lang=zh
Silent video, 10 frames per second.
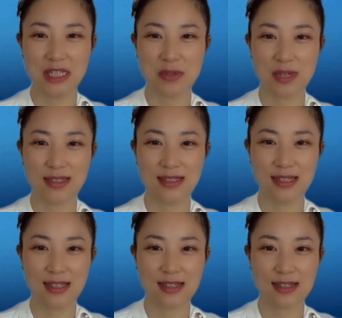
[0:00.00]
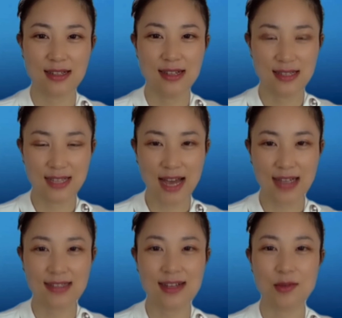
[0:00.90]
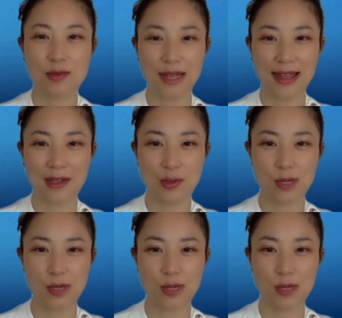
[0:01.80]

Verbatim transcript: 算机的假想未来过